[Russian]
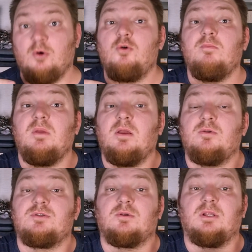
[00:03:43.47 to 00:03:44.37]

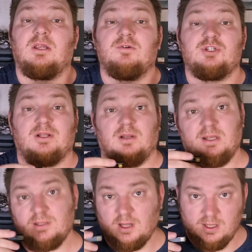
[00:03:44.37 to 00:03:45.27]
Умеют все-таки в
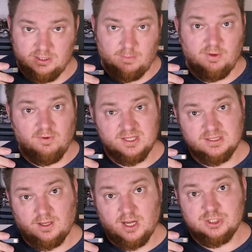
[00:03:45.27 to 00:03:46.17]
Шанлинг
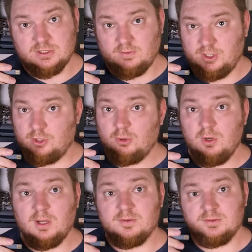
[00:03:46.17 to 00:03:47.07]
добиваться качества не
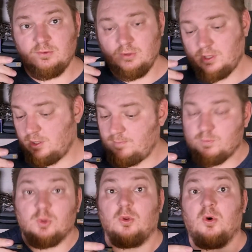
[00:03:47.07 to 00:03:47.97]
только в звуке,
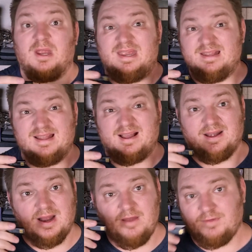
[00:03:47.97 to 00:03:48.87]
но и на
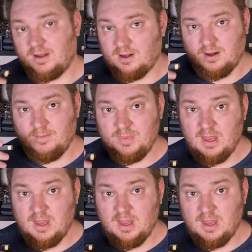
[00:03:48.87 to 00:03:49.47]
графиках.